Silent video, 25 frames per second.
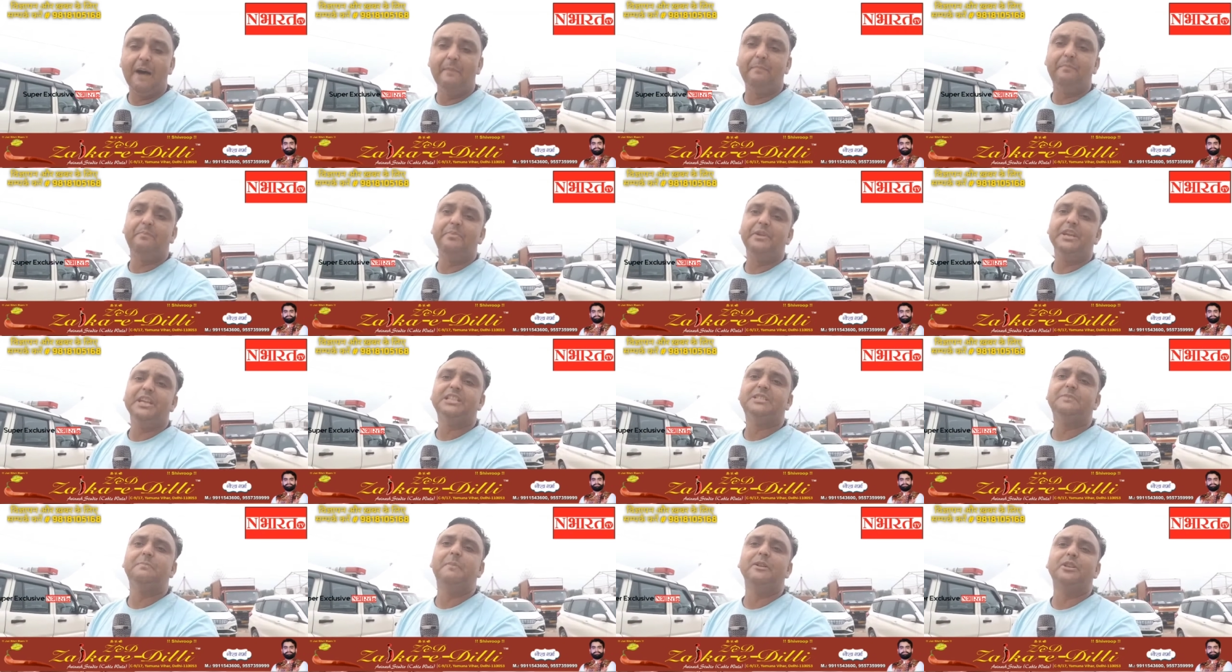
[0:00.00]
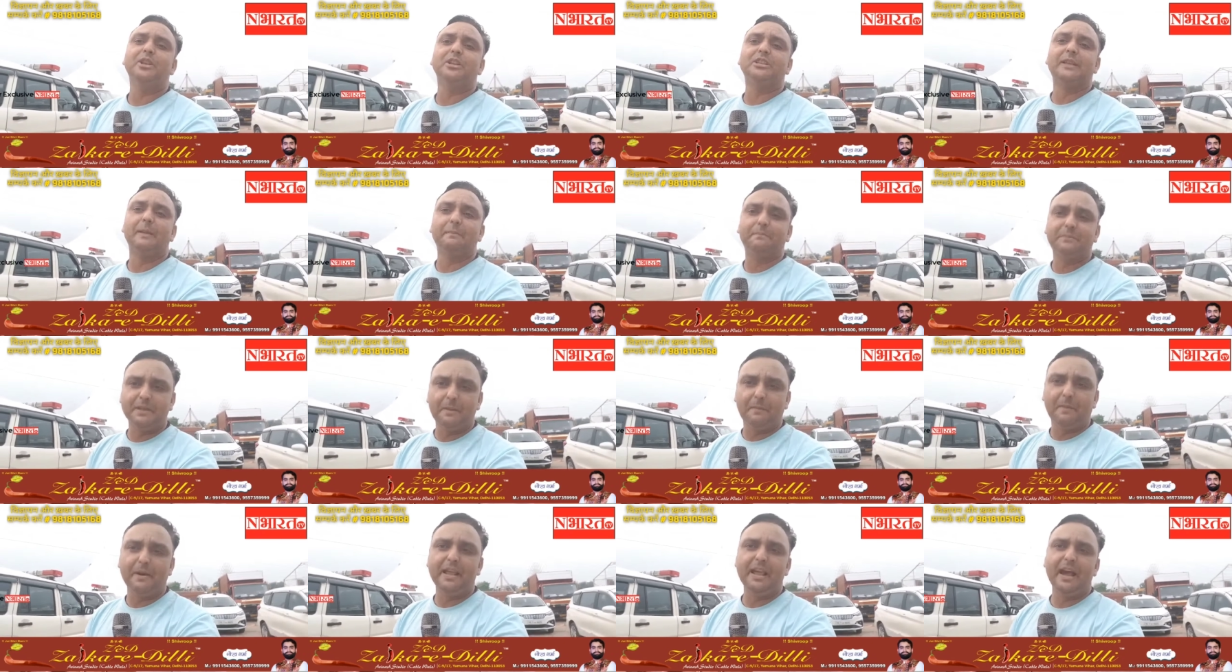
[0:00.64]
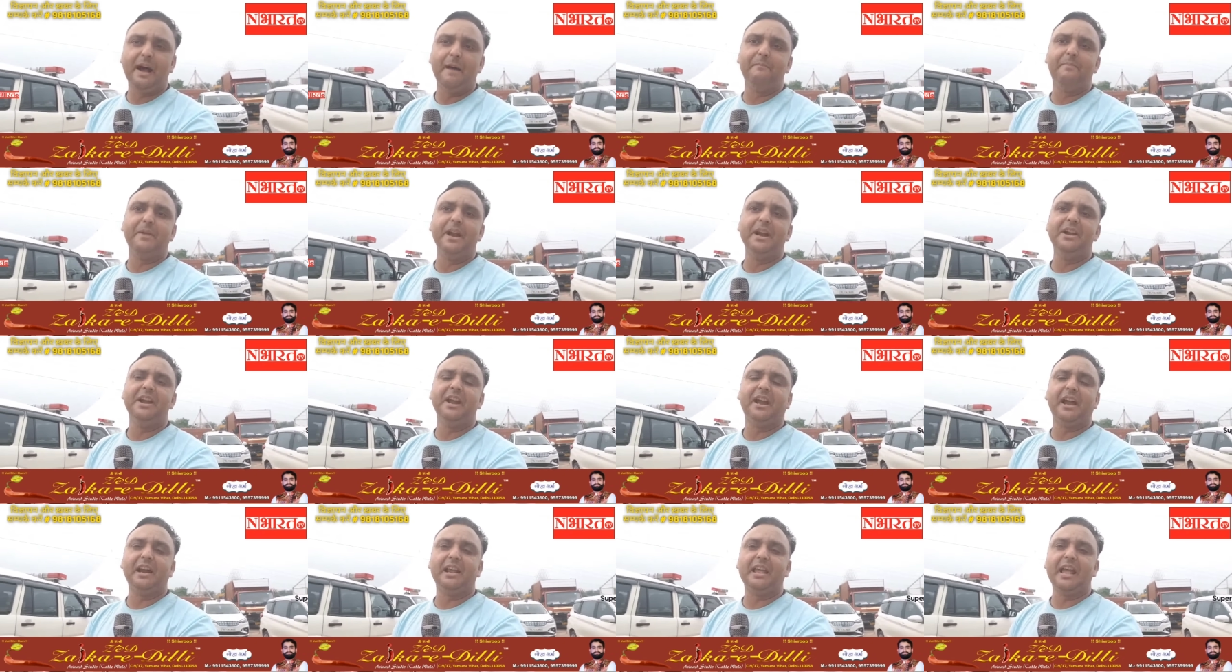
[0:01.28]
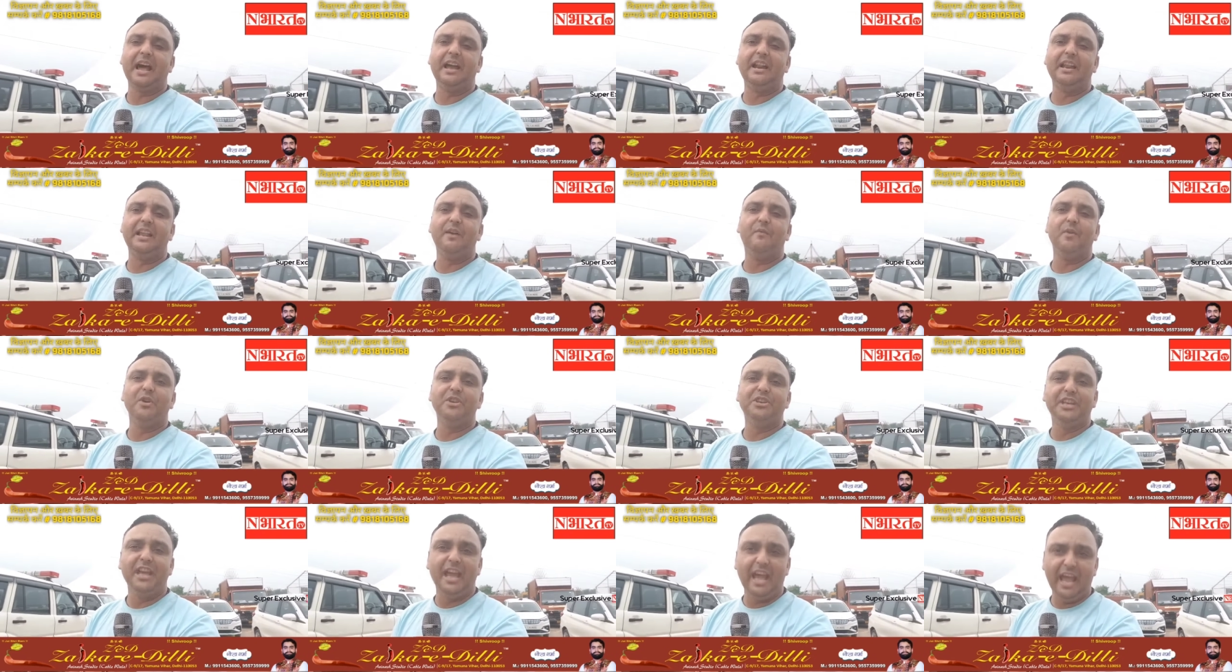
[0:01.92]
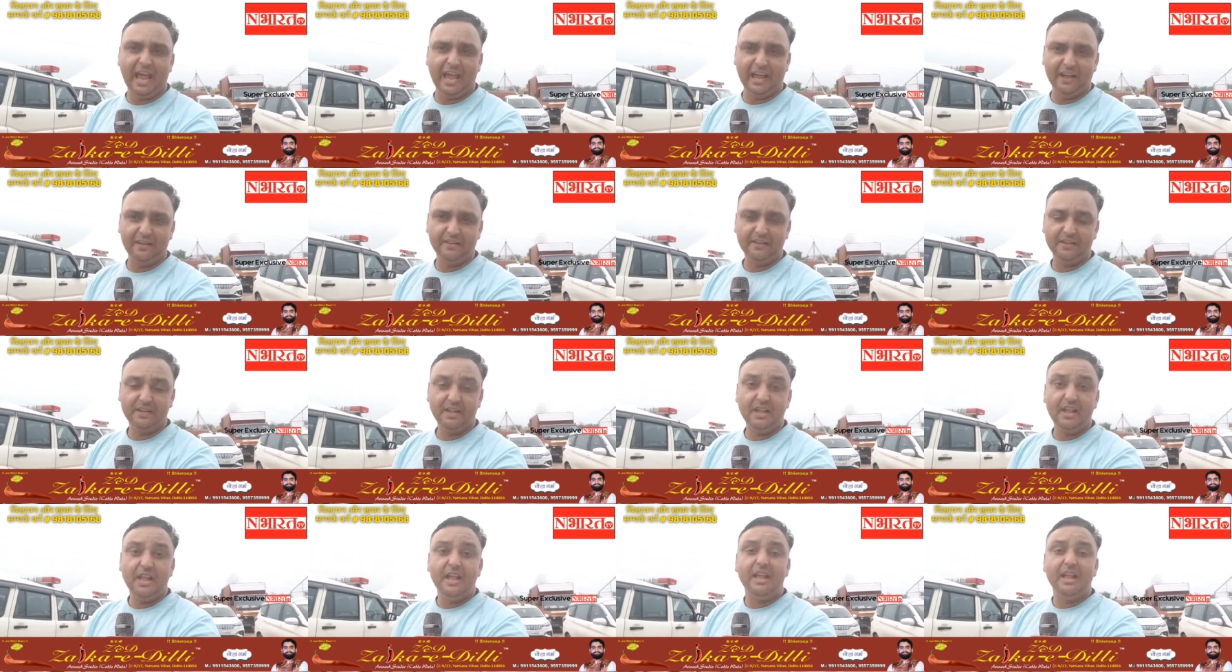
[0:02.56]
अब इसमें जो सबसे बड़ी अपडेट निकल के आ रही है वो ये है